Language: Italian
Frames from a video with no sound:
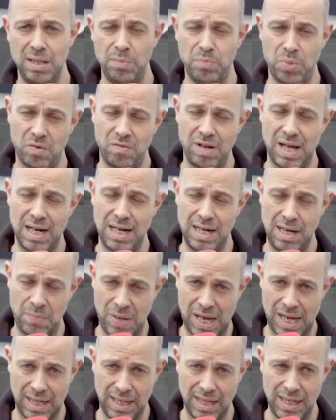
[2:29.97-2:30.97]
di provare le
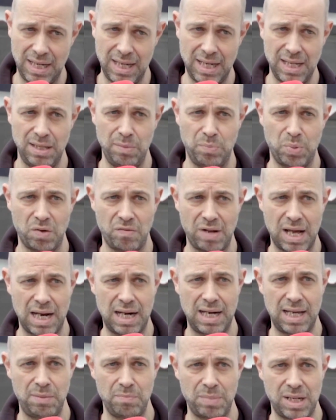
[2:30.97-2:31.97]
macchine e di
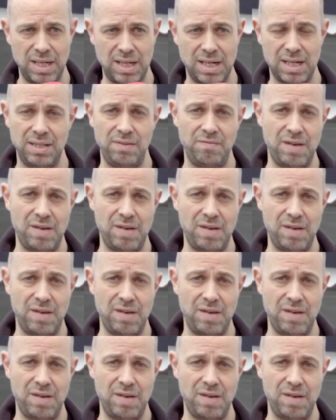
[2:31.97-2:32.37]
provarle in maniera